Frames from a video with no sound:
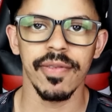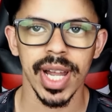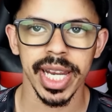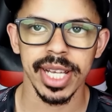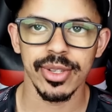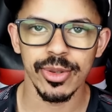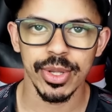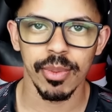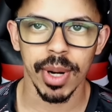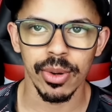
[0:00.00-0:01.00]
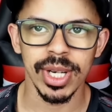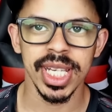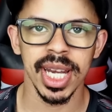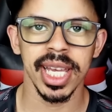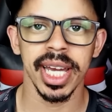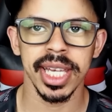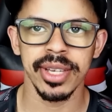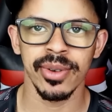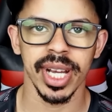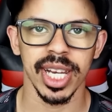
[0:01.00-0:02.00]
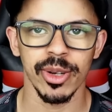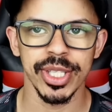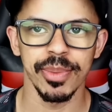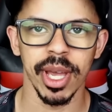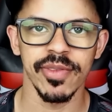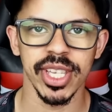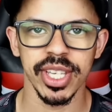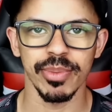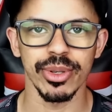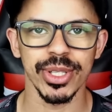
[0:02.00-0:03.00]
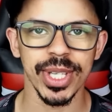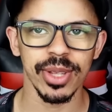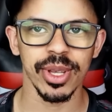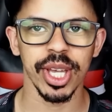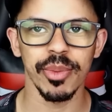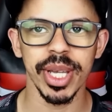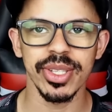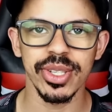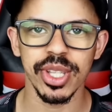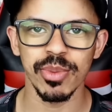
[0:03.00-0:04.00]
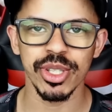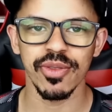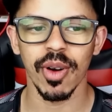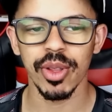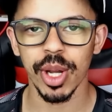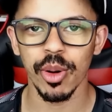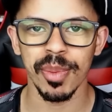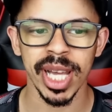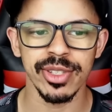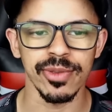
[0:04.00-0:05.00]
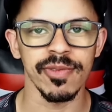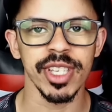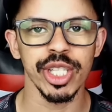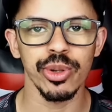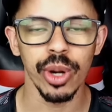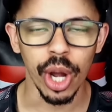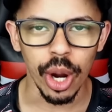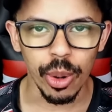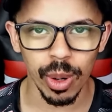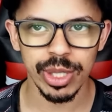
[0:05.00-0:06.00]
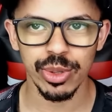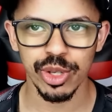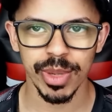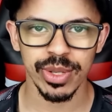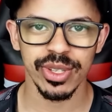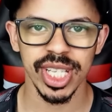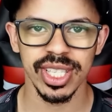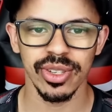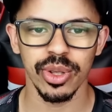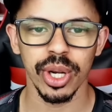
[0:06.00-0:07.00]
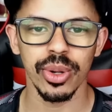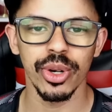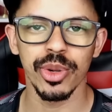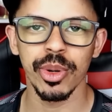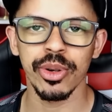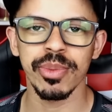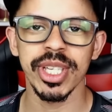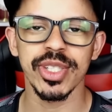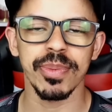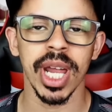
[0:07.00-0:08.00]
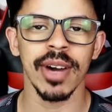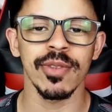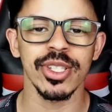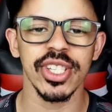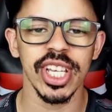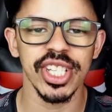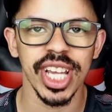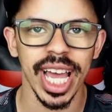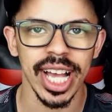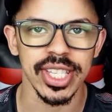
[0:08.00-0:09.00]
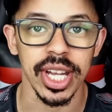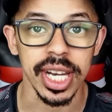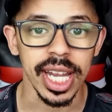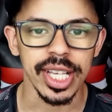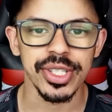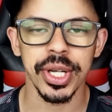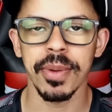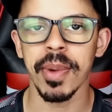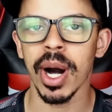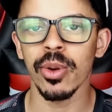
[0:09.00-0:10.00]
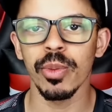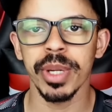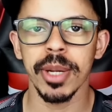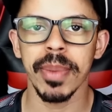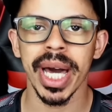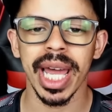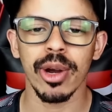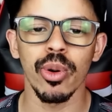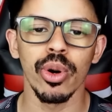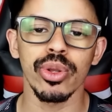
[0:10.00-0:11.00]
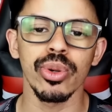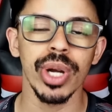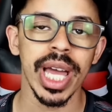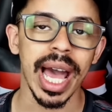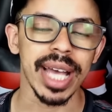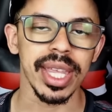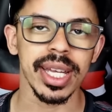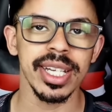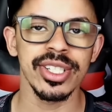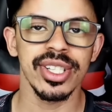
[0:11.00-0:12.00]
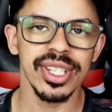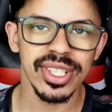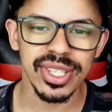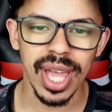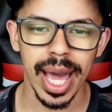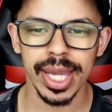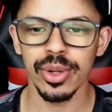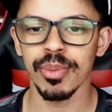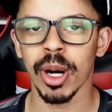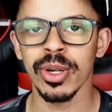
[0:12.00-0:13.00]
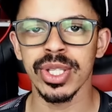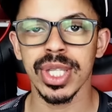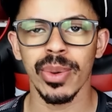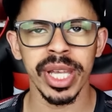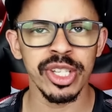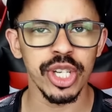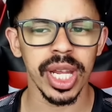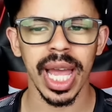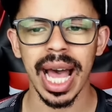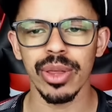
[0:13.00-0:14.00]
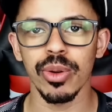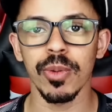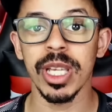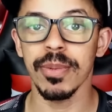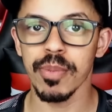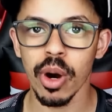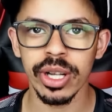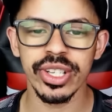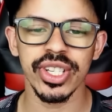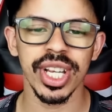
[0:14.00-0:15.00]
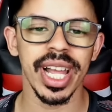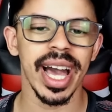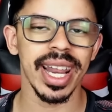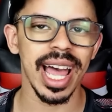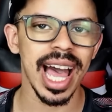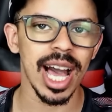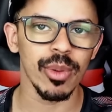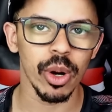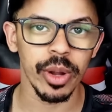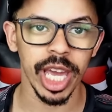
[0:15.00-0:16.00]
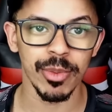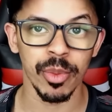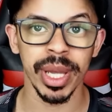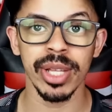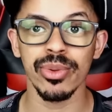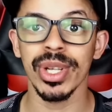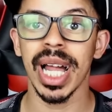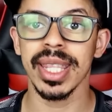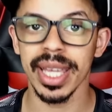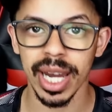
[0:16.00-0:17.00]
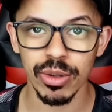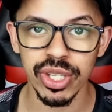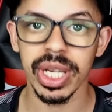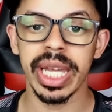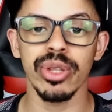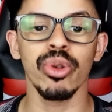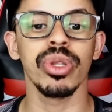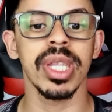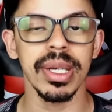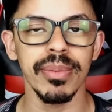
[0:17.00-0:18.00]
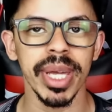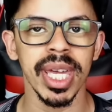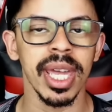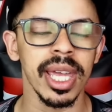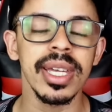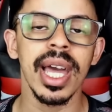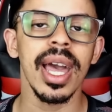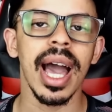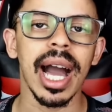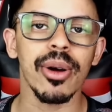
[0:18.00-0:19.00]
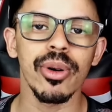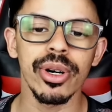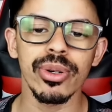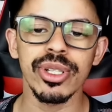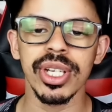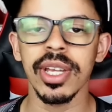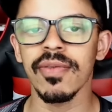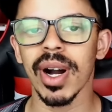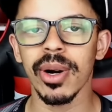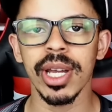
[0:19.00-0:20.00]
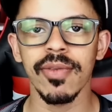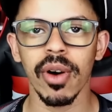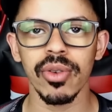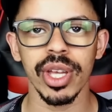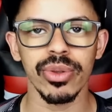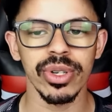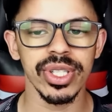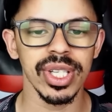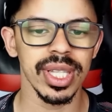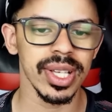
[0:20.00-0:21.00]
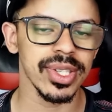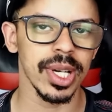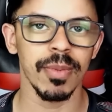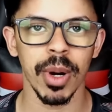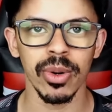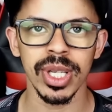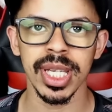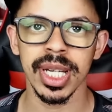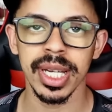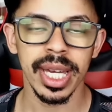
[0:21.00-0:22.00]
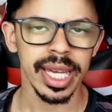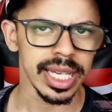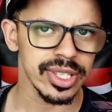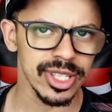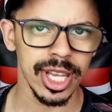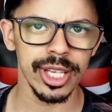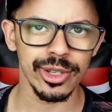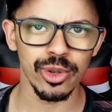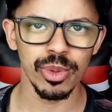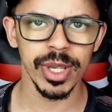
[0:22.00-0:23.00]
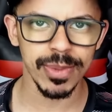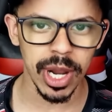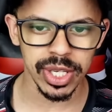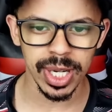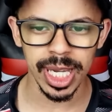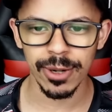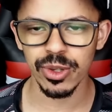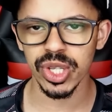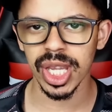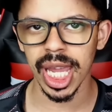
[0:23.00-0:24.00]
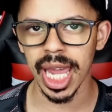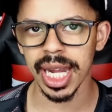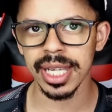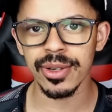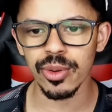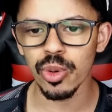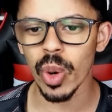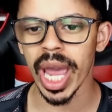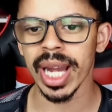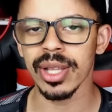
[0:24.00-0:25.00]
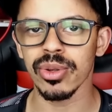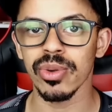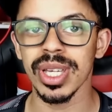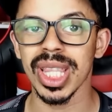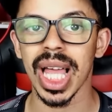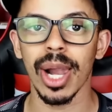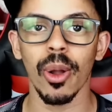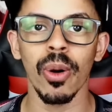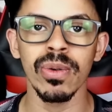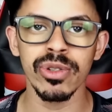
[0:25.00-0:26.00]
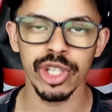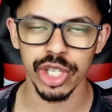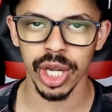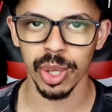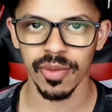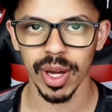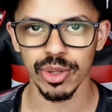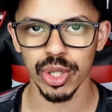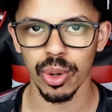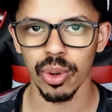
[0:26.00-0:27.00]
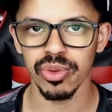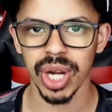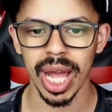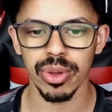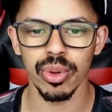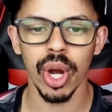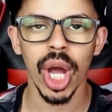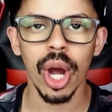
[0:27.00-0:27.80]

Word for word: Fala aí nação São Paulina ligada aqui no canal SPFC 100%, aqui é o Beice, estamos de volta com mais um vídeo com as últimas notícias do Tricolor do Morumbis para você de casa. São Paulo prepara acordo, atacante destaque no Paulistão é indicado e pode chegar a qualquer momento e lateral direito também, hein? Acordo de rival revolta a torcida São Paulina e seis clubes brasileiros querem o Wellington que tá longe de renovar o seu contrato